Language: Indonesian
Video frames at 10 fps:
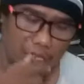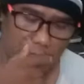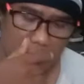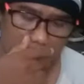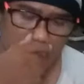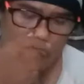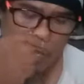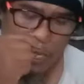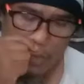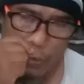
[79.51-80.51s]
di sekolah
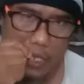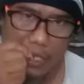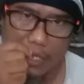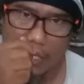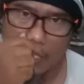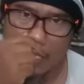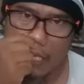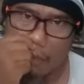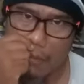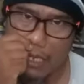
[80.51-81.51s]
Tomoe Gakuen ini,
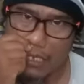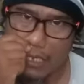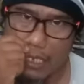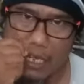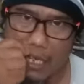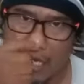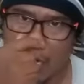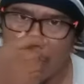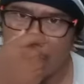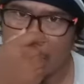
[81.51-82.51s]
dia merasa
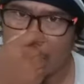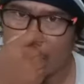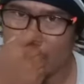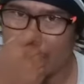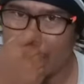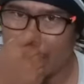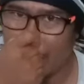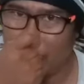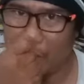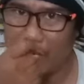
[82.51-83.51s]
keheranan karena sistem
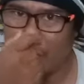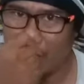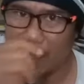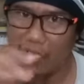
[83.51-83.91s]
pendidikannya yang berbeda.